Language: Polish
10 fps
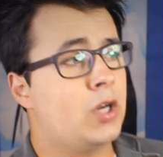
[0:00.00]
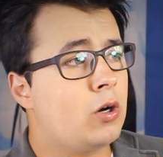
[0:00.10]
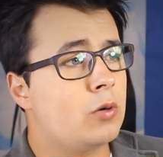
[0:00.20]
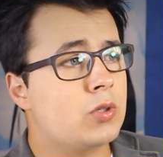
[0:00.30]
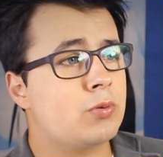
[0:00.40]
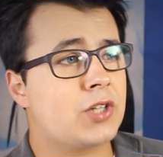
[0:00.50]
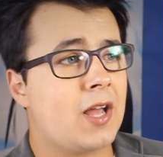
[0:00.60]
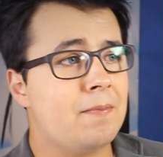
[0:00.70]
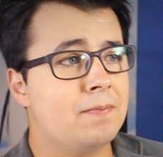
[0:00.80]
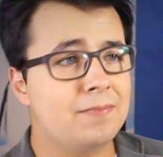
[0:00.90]
Tylko
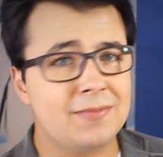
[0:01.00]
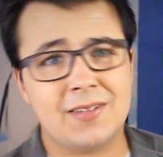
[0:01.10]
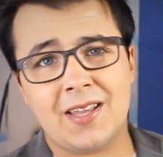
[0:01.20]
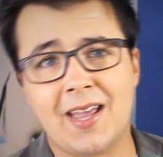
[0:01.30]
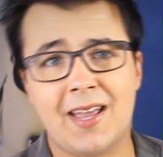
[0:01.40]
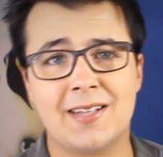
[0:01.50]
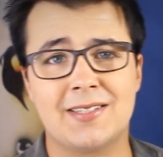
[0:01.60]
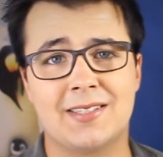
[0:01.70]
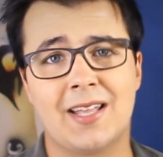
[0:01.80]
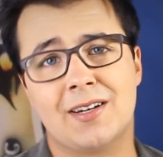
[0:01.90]
usłyszałem, nie,
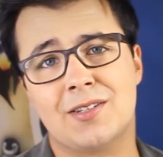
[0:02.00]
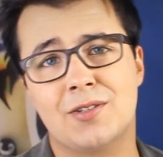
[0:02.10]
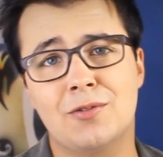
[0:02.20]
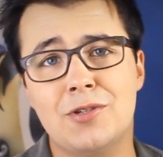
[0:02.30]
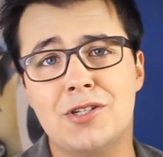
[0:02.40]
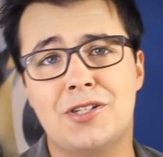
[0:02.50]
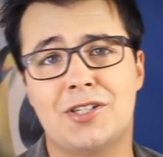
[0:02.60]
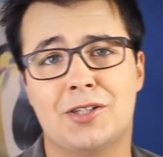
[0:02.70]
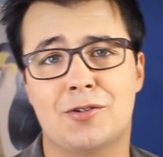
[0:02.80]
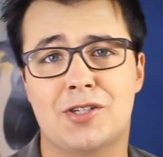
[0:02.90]
stary, znudzi ci
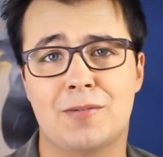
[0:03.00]
się to